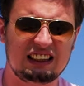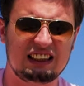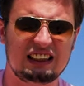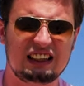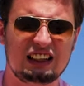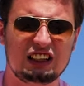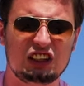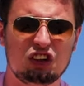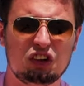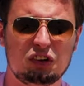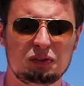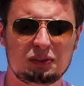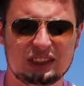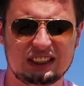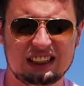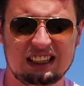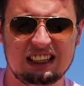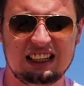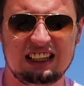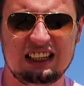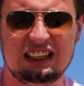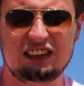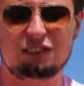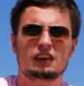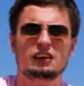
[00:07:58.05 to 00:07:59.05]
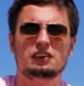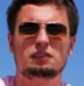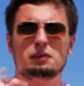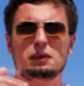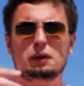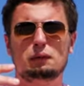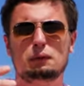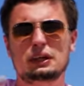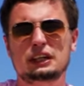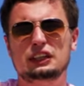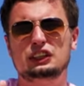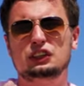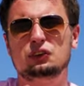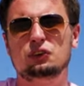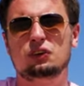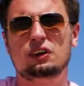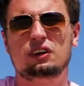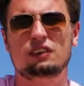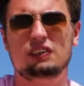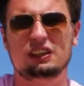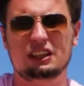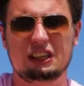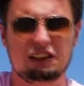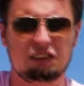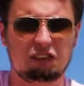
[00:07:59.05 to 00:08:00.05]
на нем стоим. В моменте
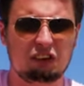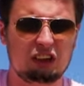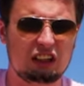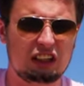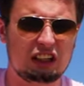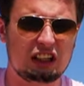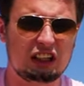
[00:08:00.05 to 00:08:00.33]
уровень довольно